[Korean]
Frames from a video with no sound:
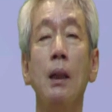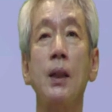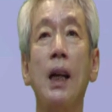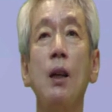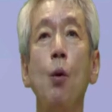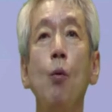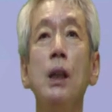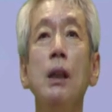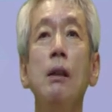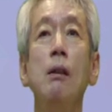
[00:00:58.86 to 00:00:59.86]
제가
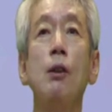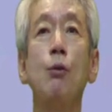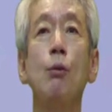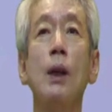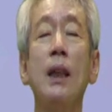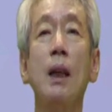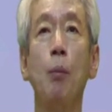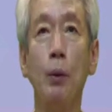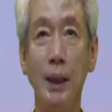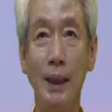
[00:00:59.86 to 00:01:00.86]
조깅을 쭉 하다
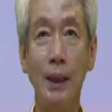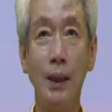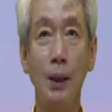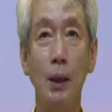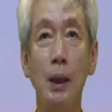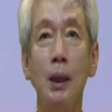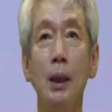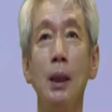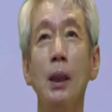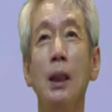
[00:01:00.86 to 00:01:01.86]
보니
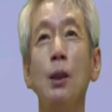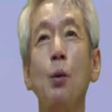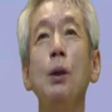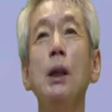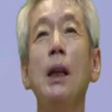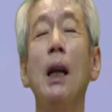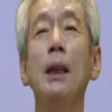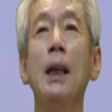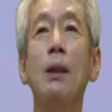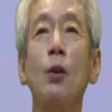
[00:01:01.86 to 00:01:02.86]
이
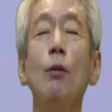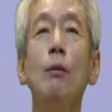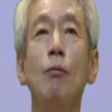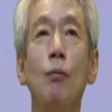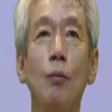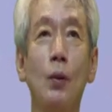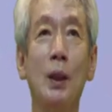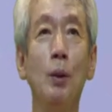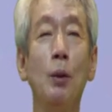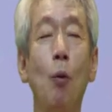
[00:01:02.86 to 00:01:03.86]
조깅이라는 게 저는 집이